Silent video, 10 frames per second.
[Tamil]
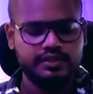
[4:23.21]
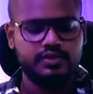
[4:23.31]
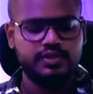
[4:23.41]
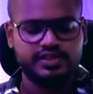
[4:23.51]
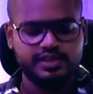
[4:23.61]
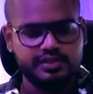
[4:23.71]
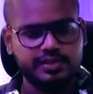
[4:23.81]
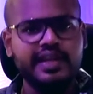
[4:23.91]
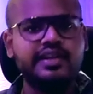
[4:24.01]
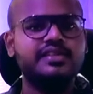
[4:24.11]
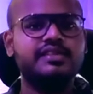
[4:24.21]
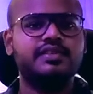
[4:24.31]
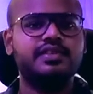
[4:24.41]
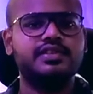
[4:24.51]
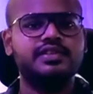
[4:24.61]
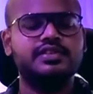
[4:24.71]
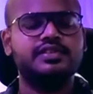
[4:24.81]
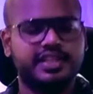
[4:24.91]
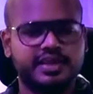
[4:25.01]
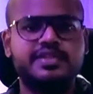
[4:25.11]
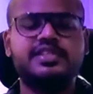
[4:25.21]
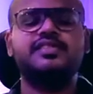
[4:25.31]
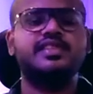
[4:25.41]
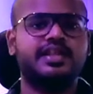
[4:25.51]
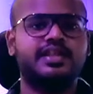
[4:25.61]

ஸோ இதுக்கு மெயின் ரீசன் வந்து சத்யபிரசாத்